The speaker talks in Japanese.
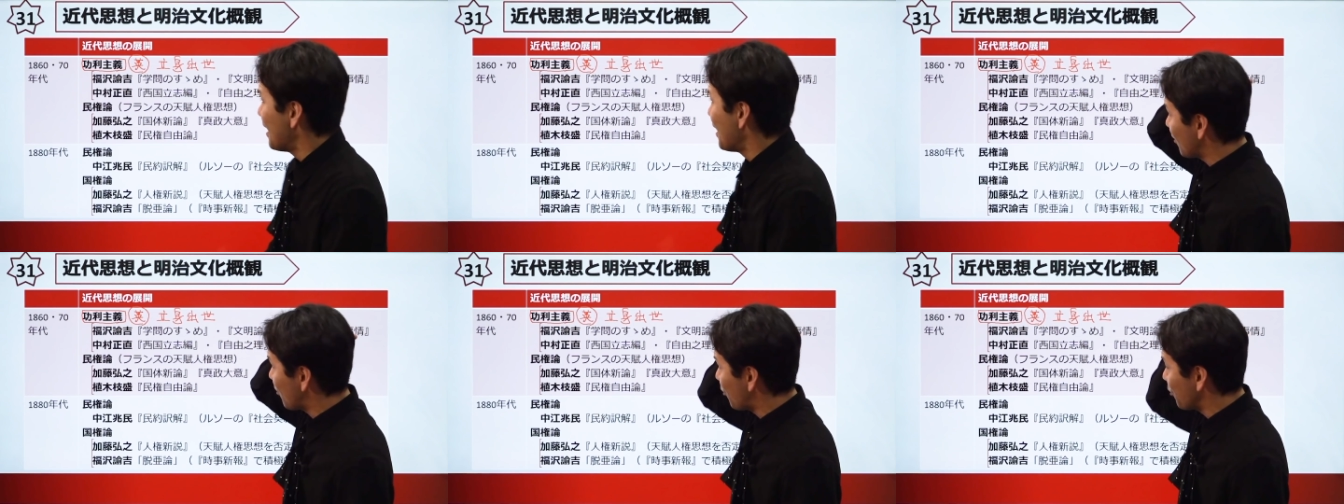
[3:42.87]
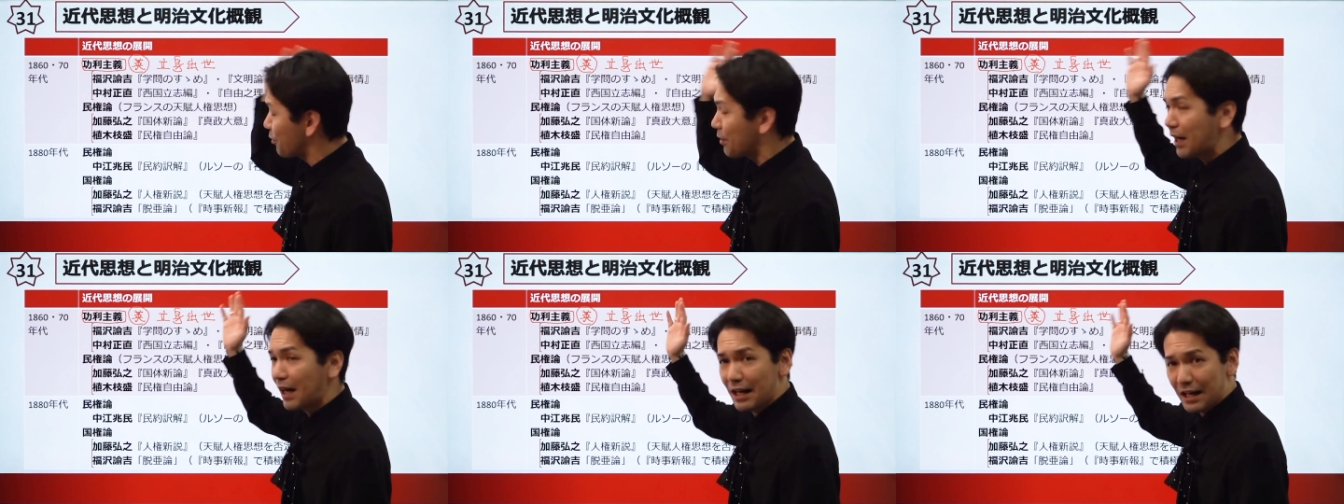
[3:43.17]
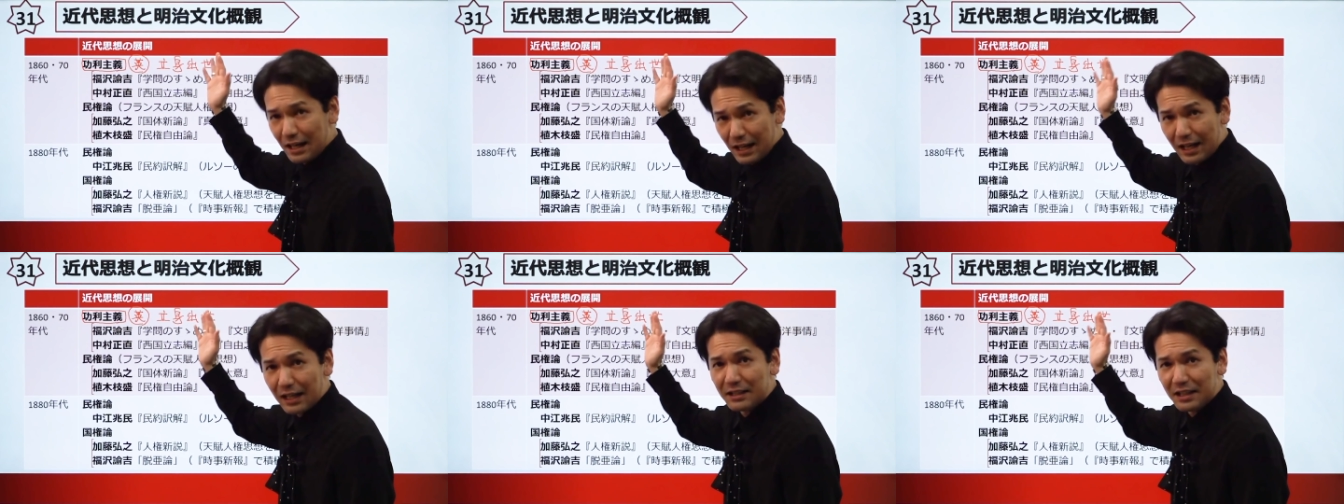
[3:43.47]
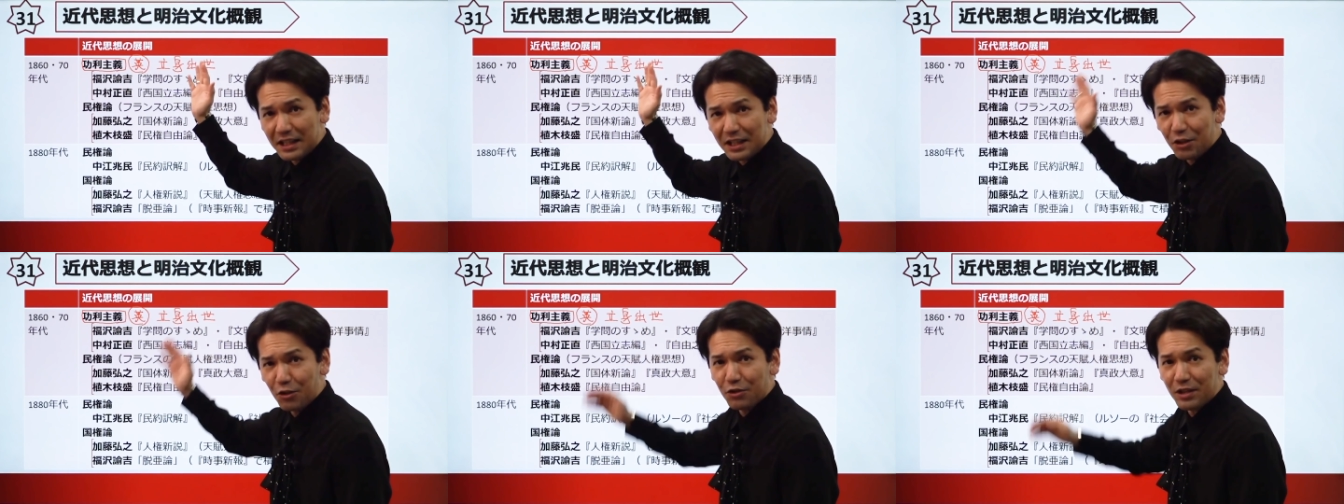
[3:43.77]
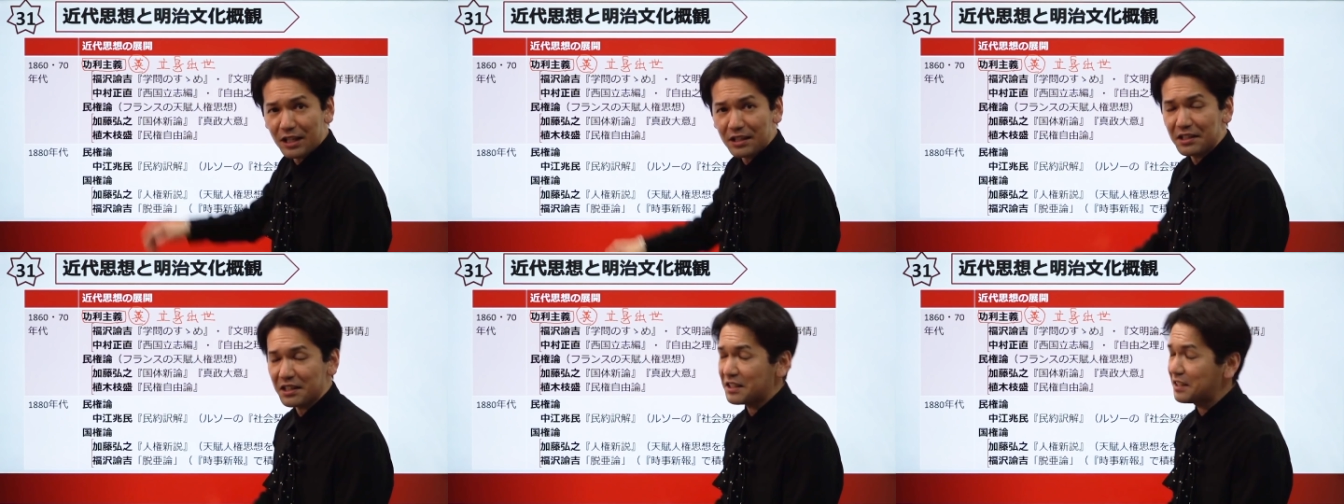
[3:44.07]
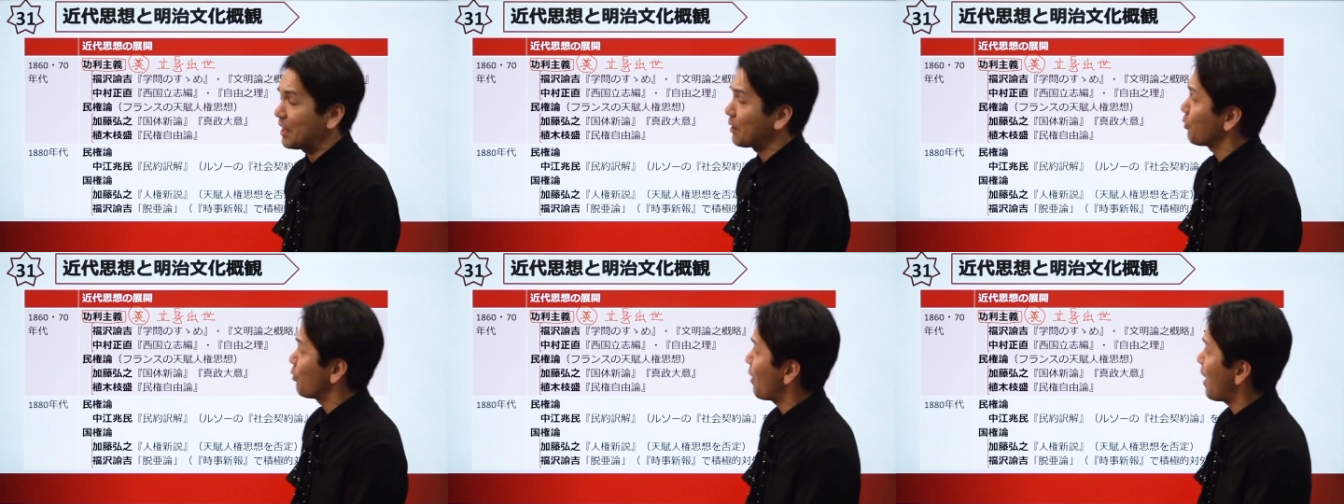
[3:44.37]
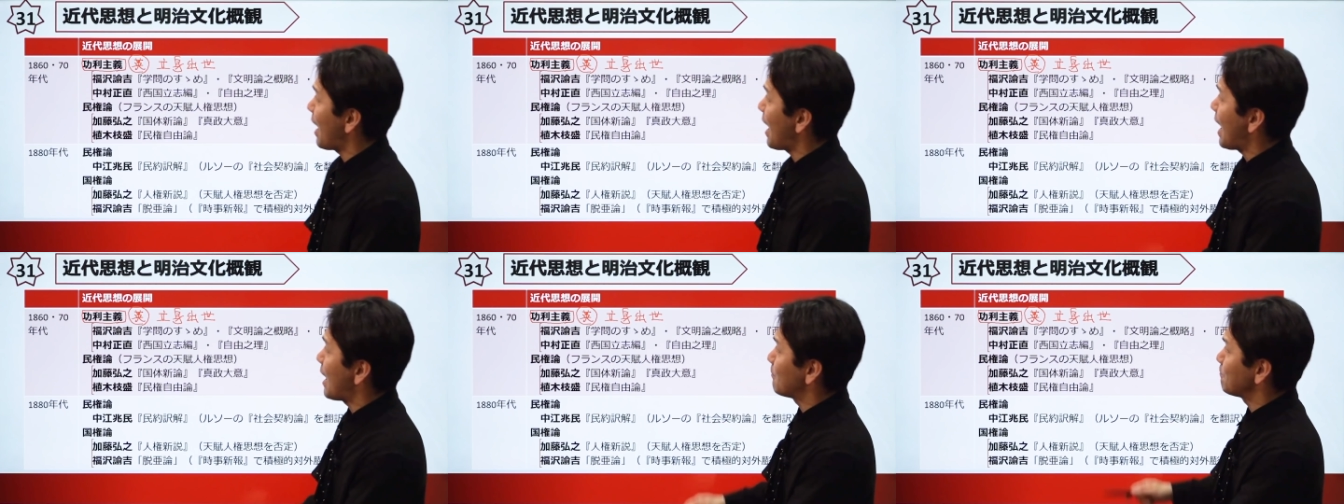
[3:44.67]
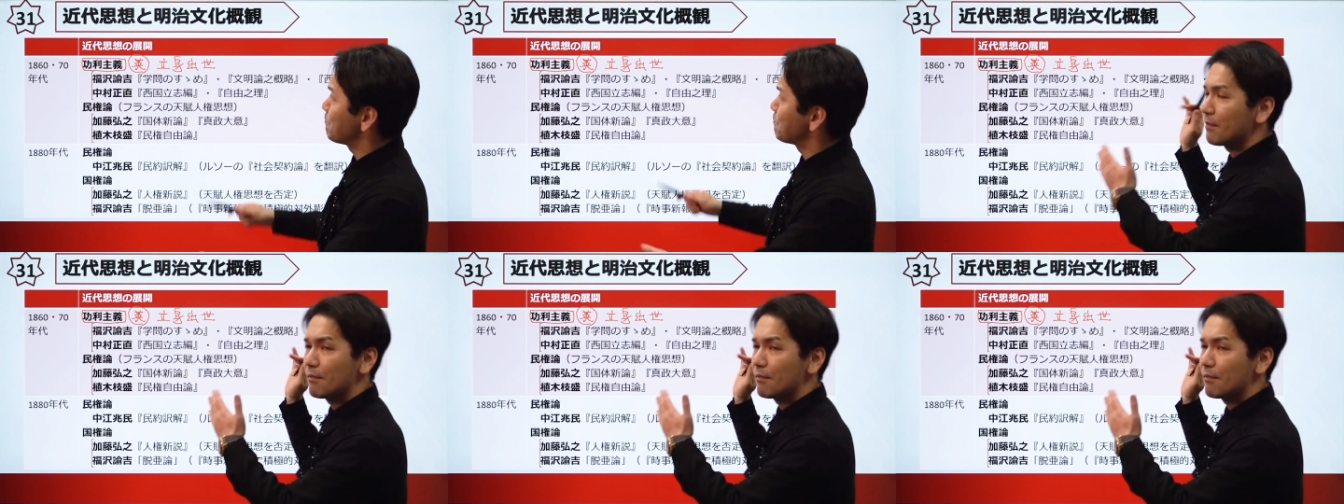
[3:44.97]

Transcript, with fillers: こういう考えができるようになってきたのは、